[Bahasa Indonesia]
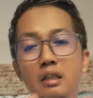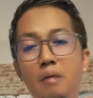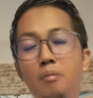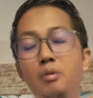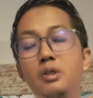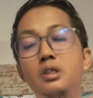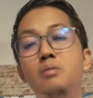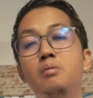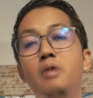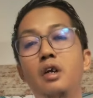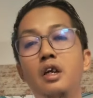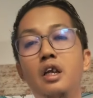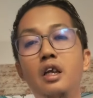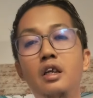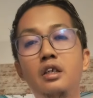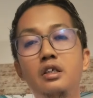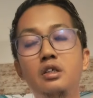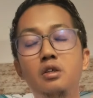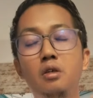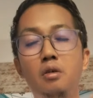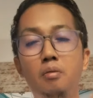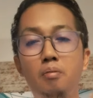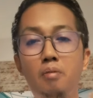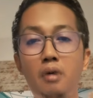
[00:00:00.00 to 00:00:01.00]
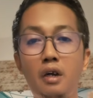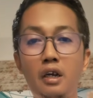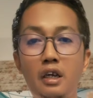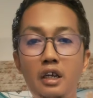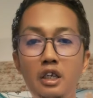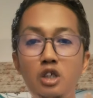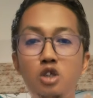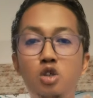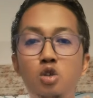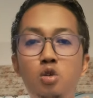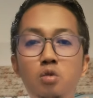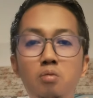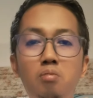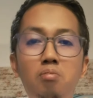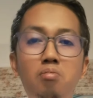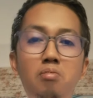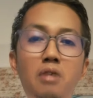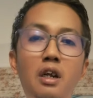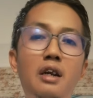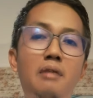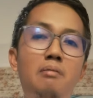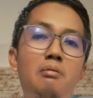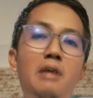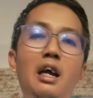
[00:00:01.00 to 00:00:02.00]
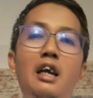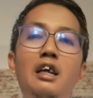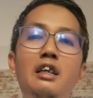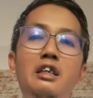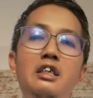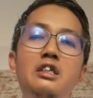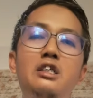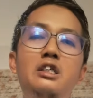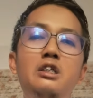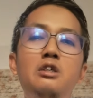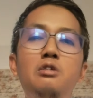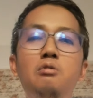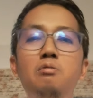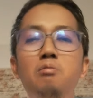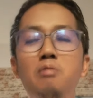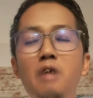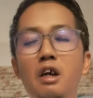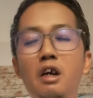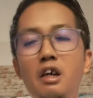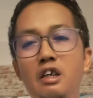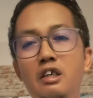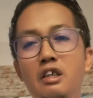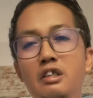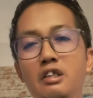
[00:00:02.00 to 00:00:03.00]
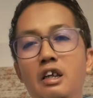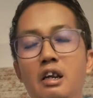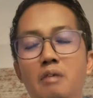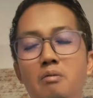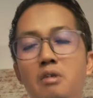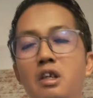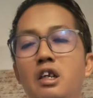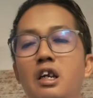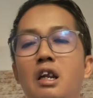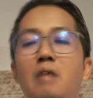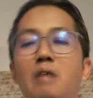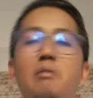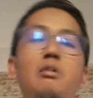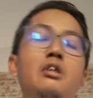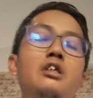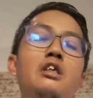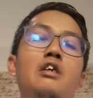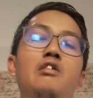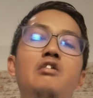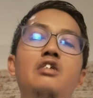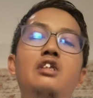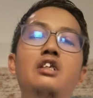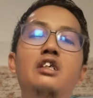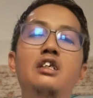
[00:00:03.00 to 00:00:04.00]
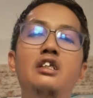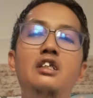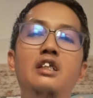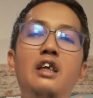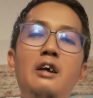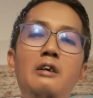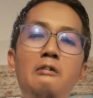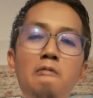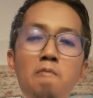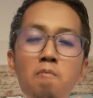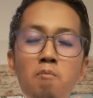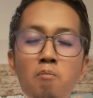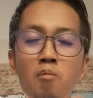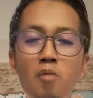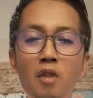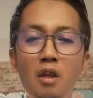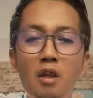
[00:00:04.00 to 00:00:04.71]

tapi sebagai sebagai sumber magnesium bagi tanaman kelapa sawit kita.